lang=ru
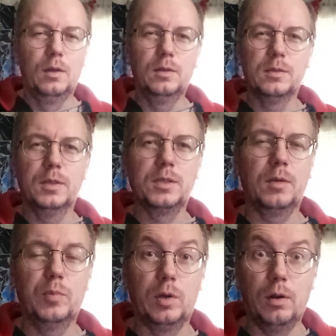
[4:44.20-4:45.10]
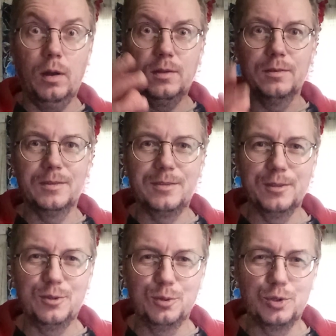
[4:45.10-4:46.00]
и, знаешь, как бы радоваться
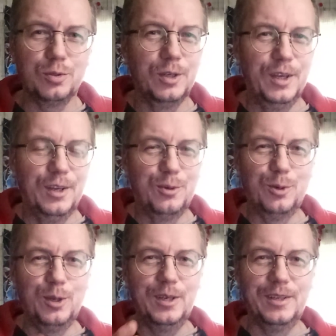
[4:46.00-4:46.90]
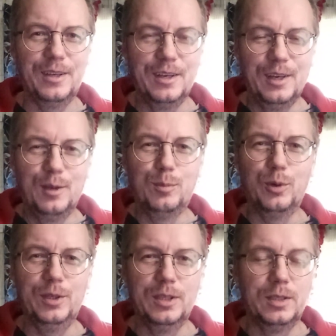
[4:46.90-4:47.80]
то, что, ой,
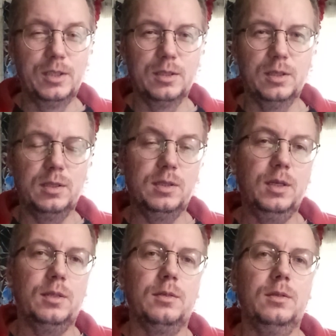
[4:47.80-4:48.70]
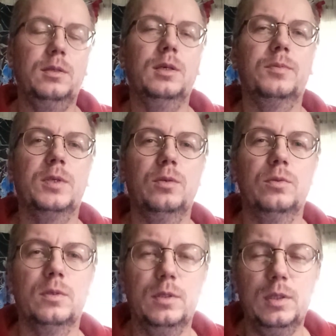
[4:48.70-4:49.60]
бойня началась. Нет, я
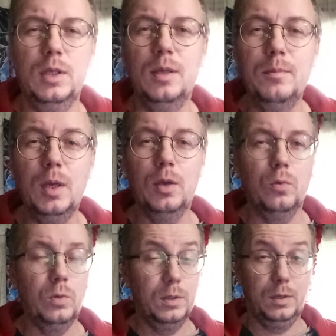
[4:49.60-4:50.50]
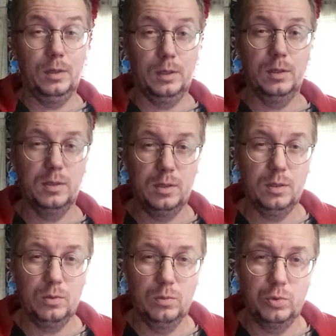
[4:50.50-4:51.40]
абсолютно не имею этой радости
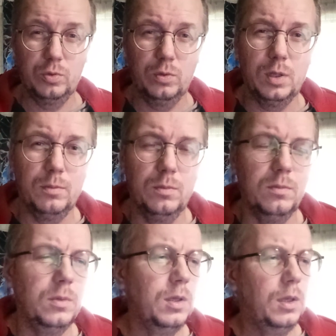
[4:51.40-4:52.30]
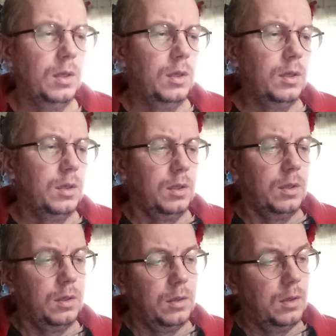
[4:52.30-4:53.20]
о том, что там
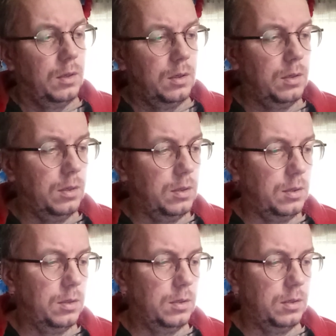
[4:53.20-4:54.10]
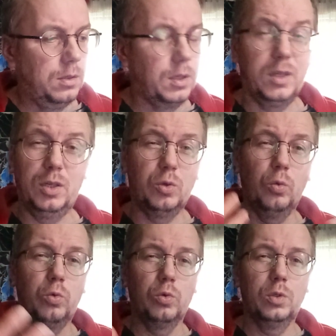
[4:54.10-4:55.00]
э, какие-то
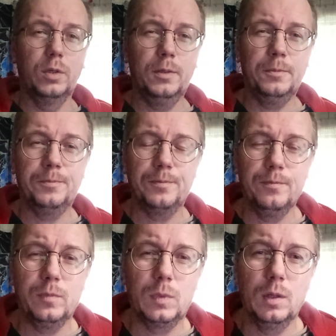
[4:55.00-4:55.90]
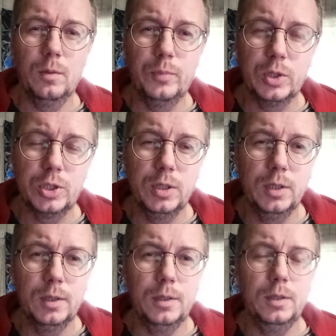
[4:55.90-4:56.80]
уроды
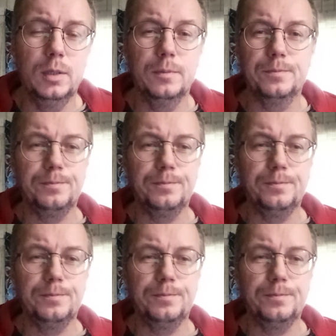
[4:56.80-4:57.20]
пришли и